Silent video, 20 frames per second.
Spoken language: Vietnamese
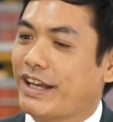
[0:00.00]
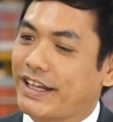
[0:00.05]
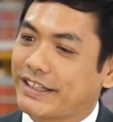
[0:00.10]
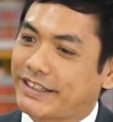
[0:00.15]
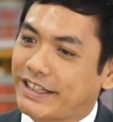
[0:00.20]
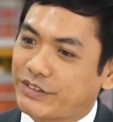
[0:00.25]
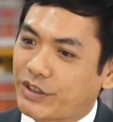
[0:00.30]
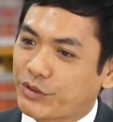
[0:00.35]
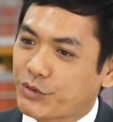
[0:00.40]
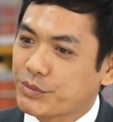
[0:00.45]
hay
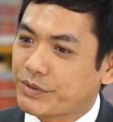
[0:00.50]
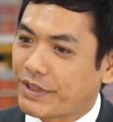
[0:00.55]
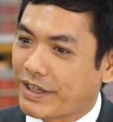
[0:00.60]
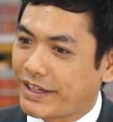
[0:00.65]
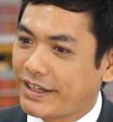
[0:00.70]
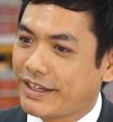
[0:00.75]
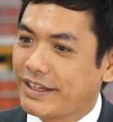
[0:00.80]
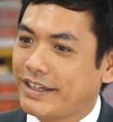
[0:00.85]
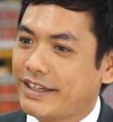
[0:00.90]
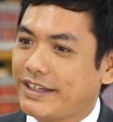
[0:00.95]
là thanh toán quốc
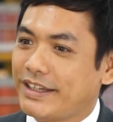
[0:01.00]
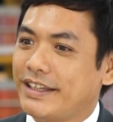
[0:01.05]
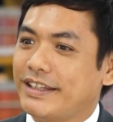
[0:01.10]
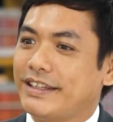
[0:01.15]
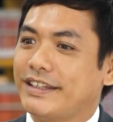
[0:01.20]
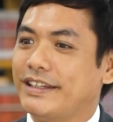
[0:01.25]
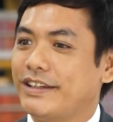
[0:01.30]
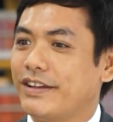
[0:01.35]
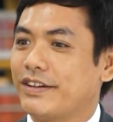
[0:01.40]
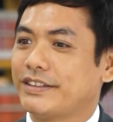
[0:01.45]
tế
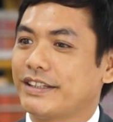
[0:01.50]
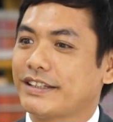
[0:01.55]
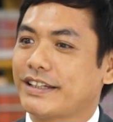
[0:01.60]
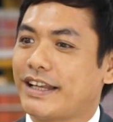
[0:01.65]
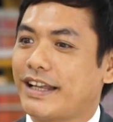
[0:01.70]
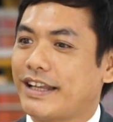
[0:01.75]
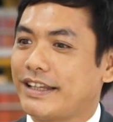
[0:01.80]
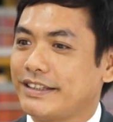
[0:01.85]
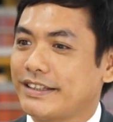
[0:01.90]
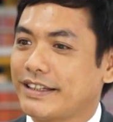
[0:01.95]
thì đó
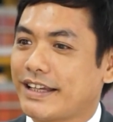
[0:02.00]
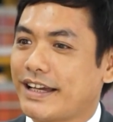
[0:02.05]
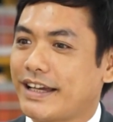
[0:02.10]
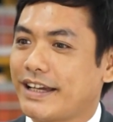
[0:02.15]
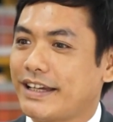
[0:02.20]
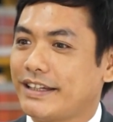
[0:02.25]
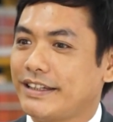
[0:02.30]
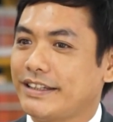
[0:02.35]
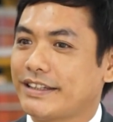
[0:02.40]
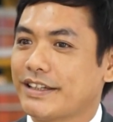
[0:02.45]
tức là những
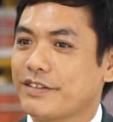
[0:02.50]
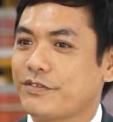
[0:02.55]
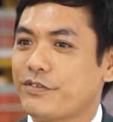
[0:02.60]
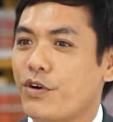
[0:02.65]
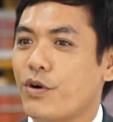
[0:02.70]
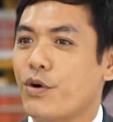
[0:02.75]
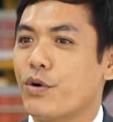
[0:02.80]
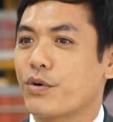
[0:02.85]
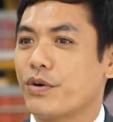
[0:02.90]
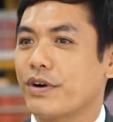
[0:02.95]
cái cái
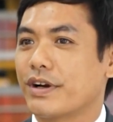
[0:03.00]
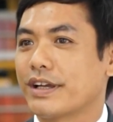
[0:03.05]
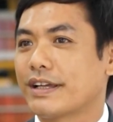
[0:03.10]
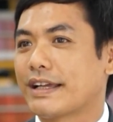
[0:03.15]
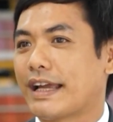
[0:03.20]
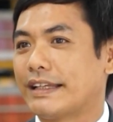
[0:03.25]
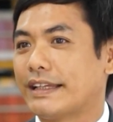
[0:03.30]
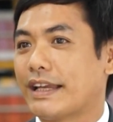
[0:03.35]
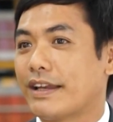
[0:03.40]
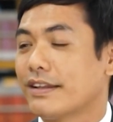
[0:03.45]
phổ của
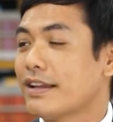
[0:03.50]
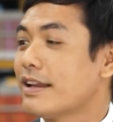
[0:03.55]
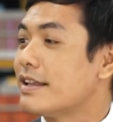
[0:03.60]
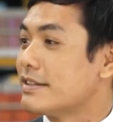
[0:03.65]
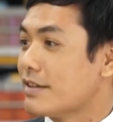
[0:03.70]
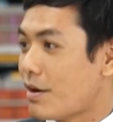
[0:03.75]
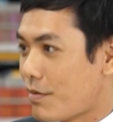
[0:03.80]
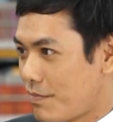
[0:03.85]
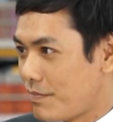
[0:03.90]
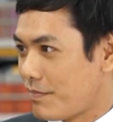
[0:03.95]
cái ngành này rất
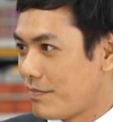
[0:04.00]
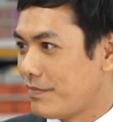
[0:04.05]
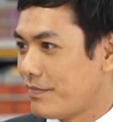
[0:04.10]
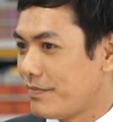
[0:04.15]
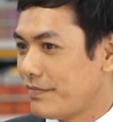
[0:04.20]
là rộng